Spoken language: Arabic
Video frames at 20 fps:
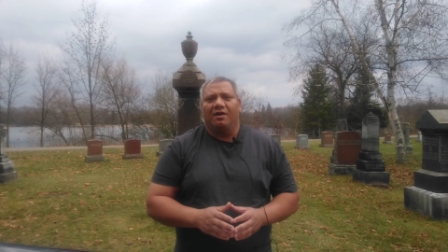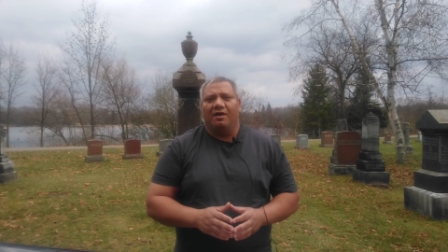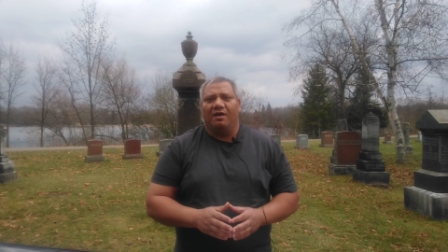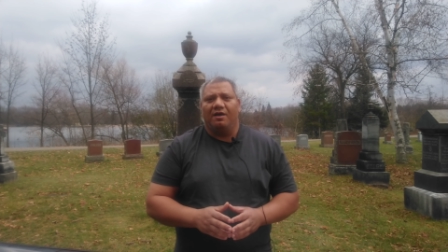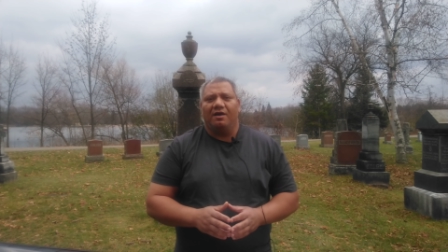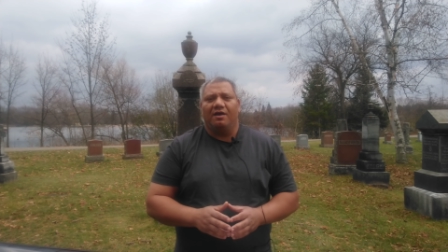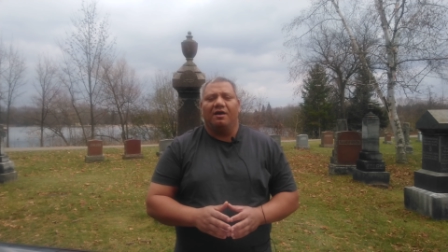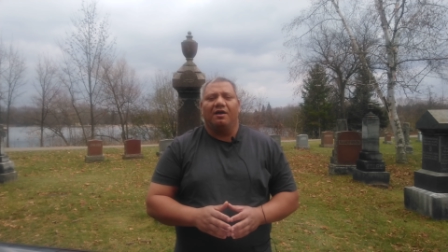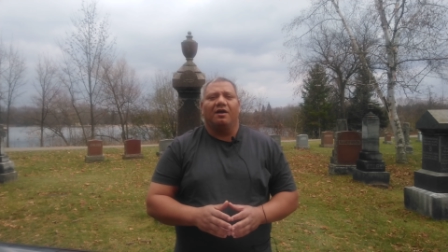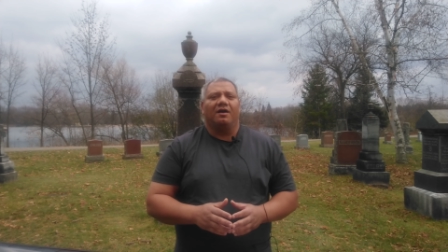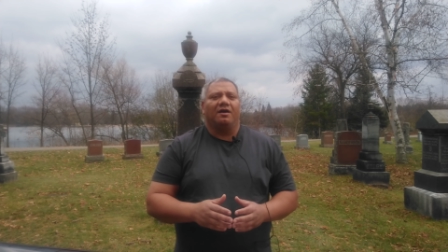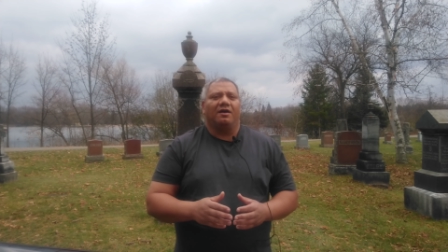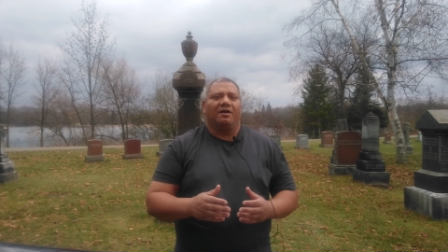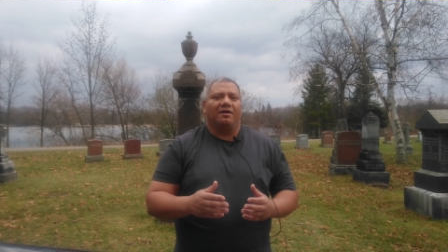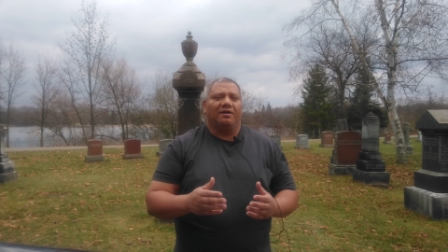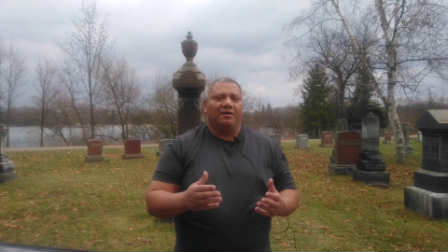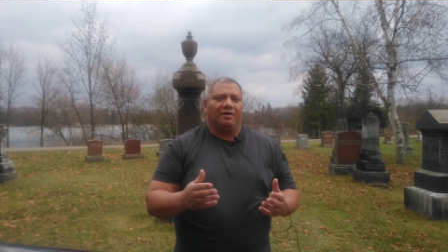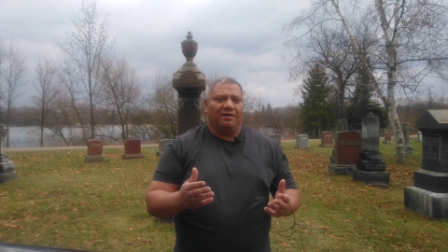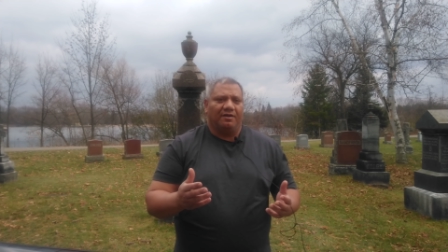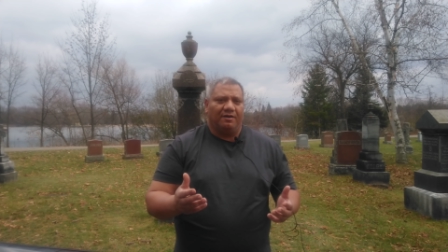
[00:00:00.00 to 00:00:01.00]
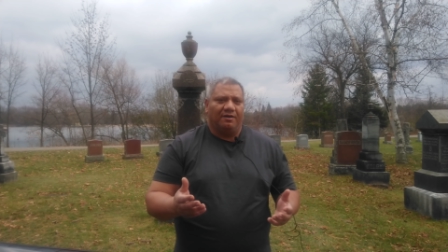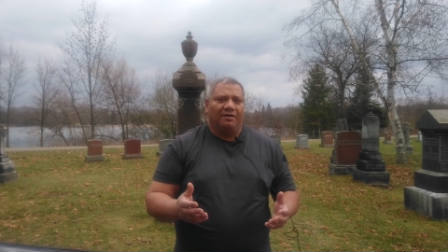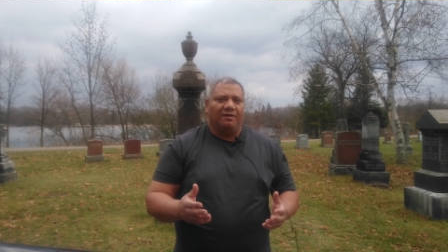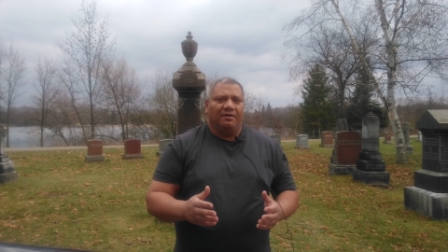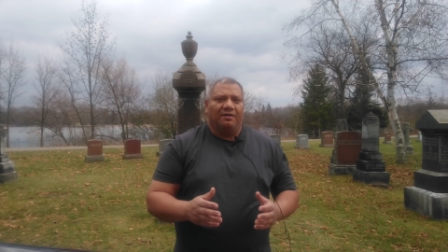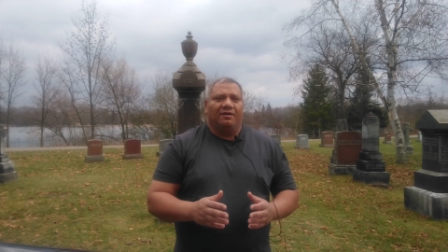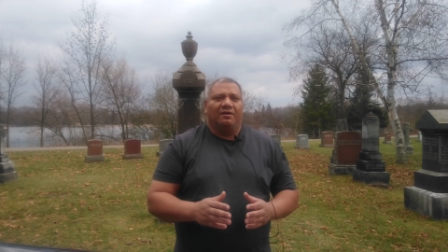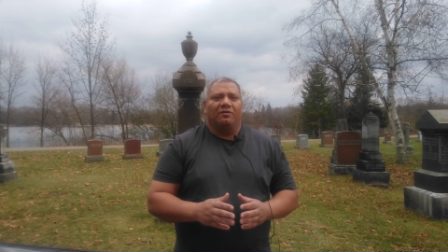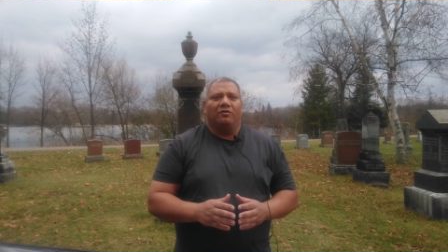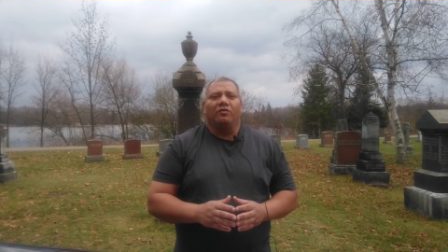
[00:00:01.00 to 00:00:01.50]
آه
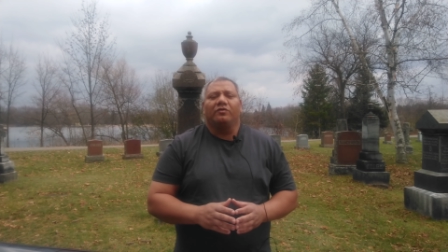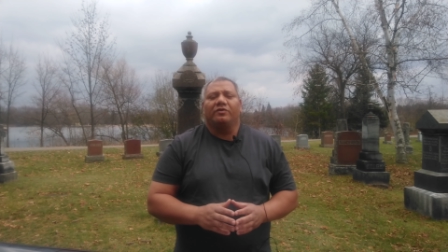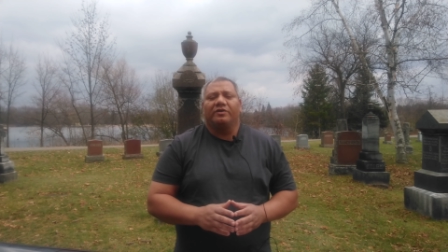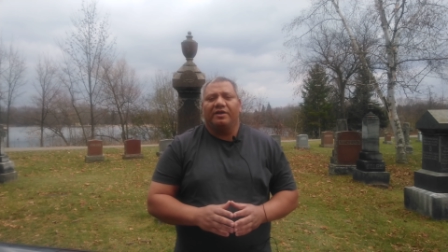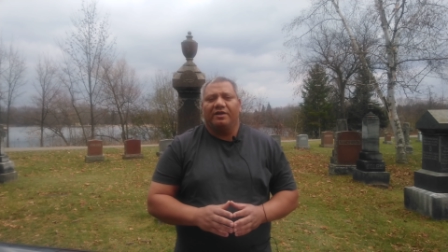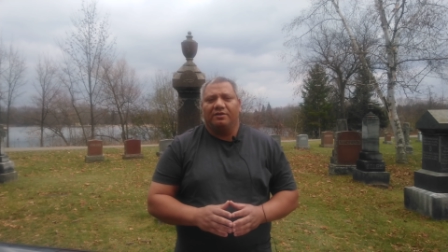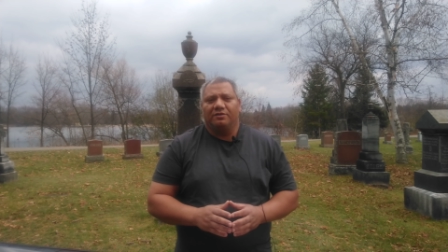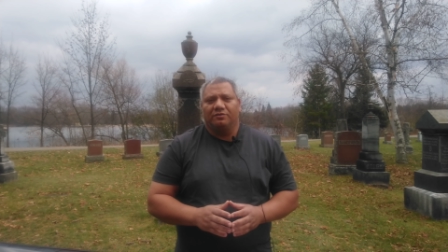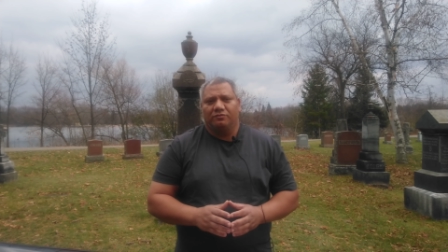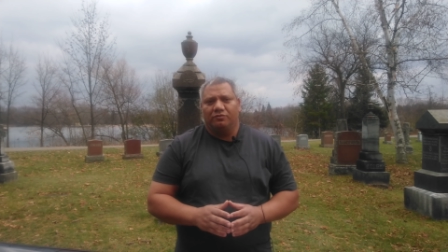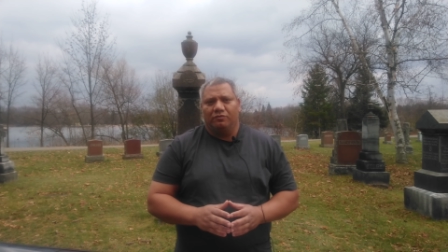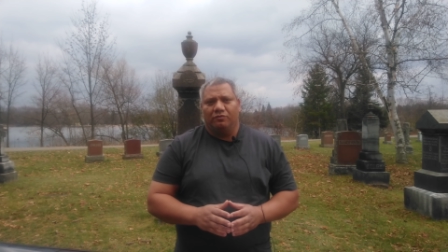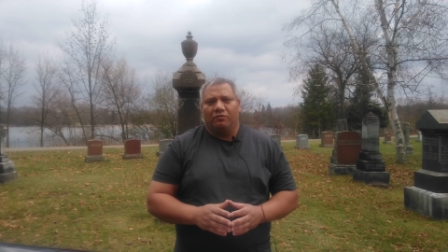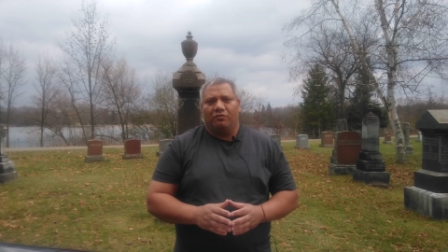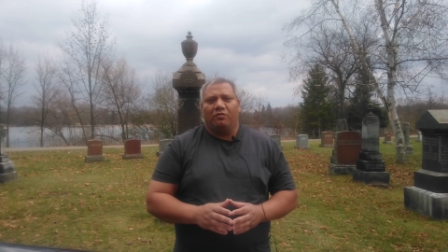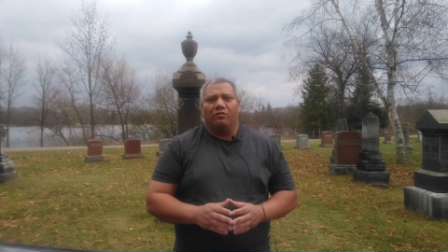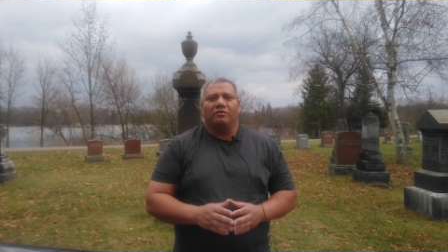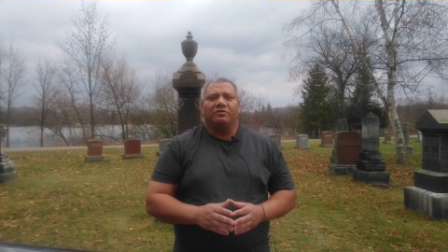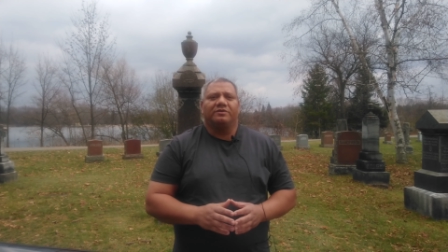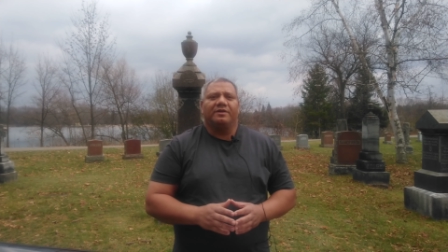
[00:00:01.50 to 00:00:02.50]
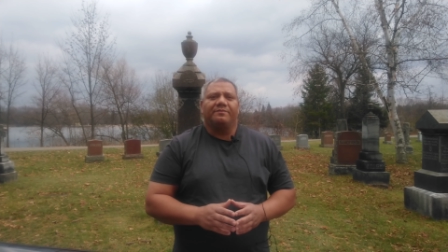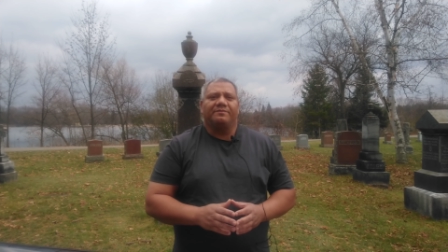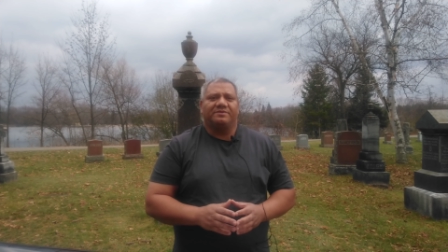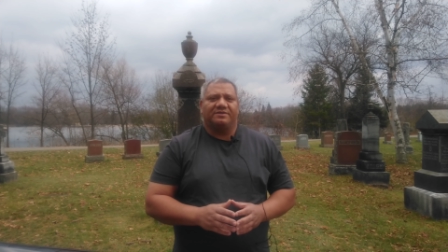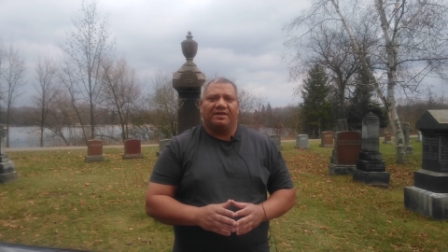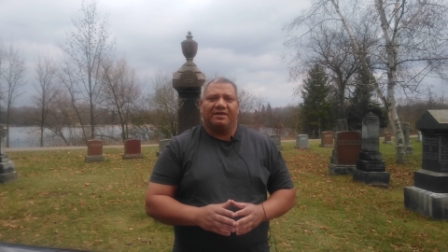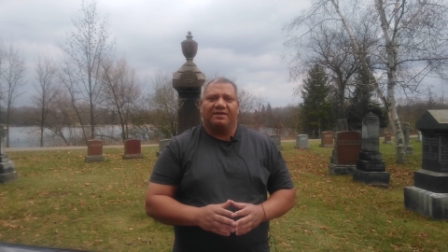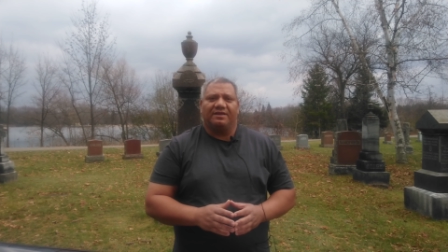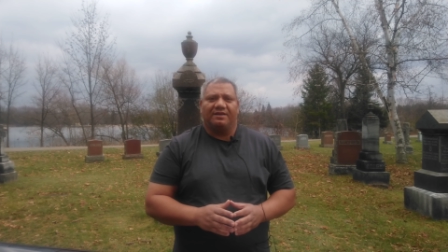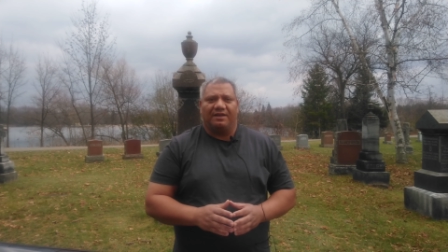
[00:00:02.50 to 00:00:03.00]
لون جلده كل ده
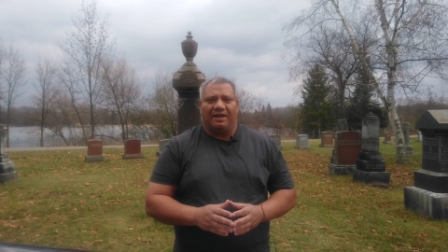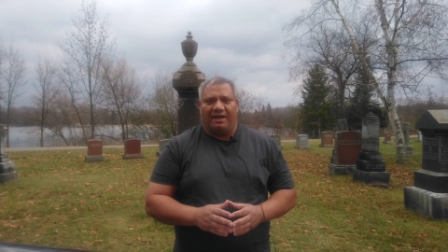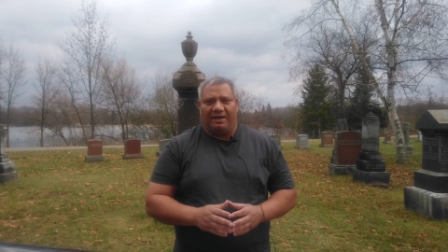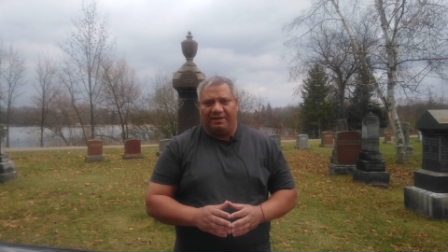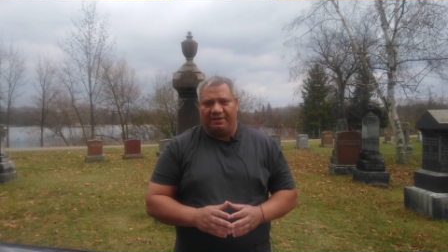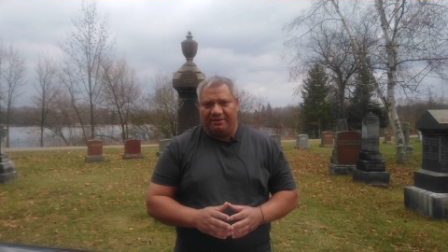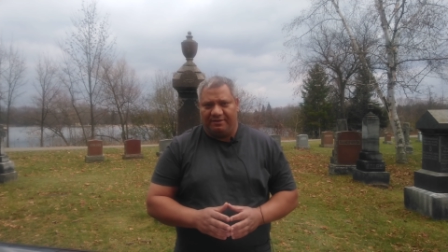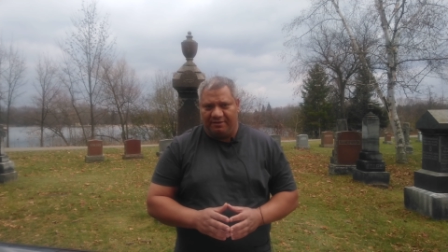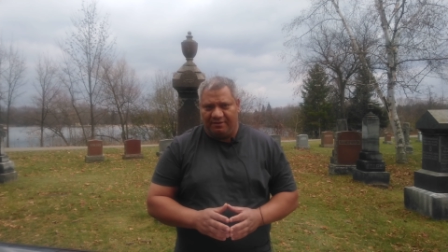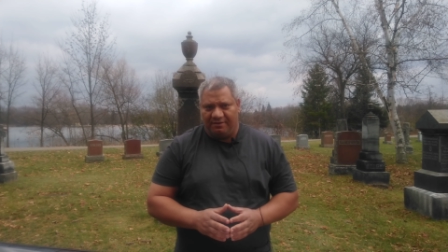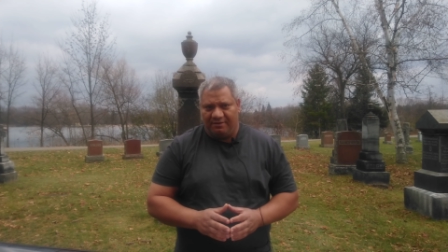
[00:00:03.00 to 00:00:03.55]
متسجل عليه